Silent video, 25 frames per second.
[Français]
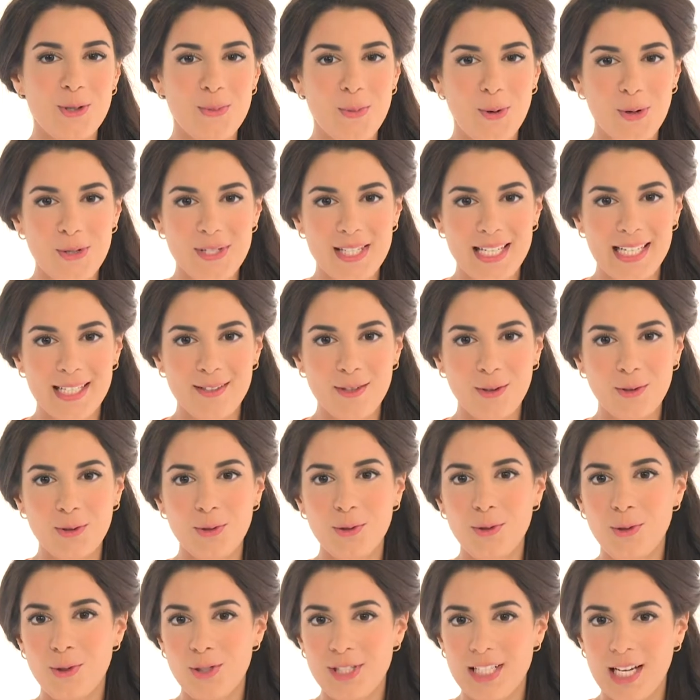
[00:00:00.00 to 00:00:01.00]
brosser les dents
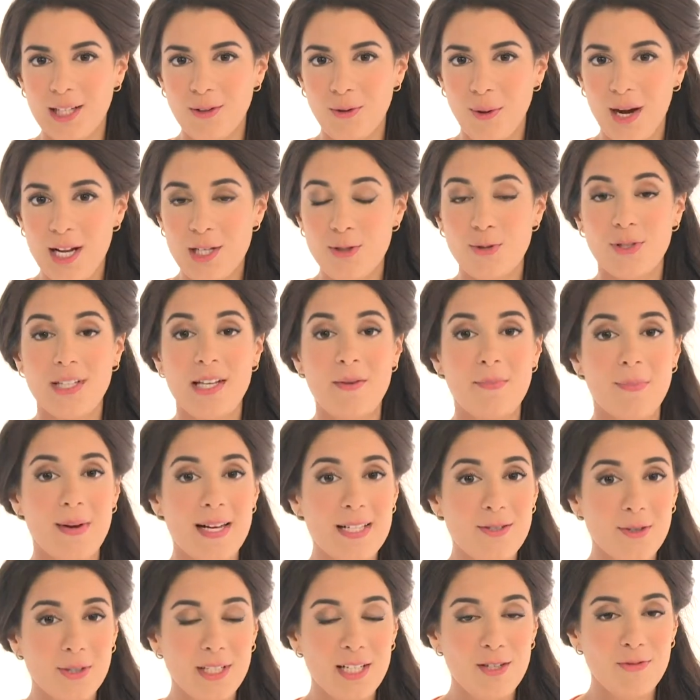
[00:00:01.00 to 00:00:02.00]
de gauche à droite, ce n'est
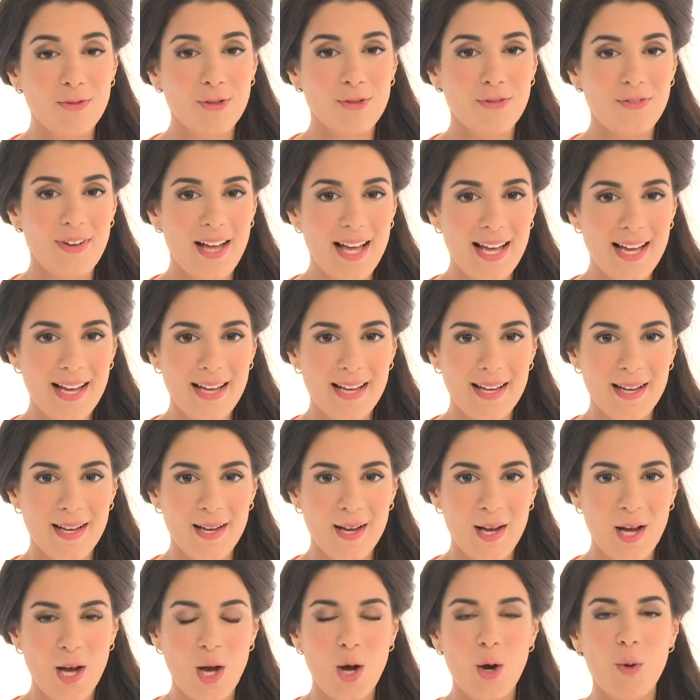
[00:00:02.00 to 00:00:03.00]
pas ce qu'il faut faire
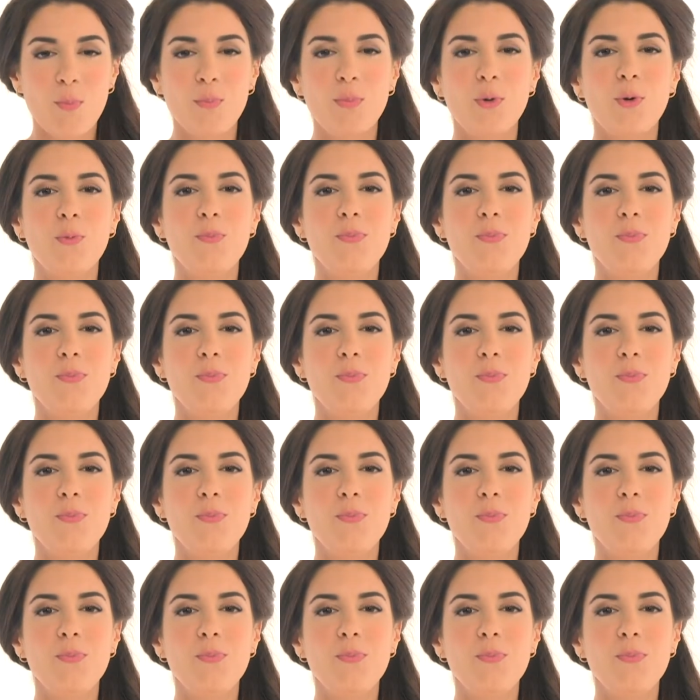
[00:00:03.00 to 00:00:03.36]
Pour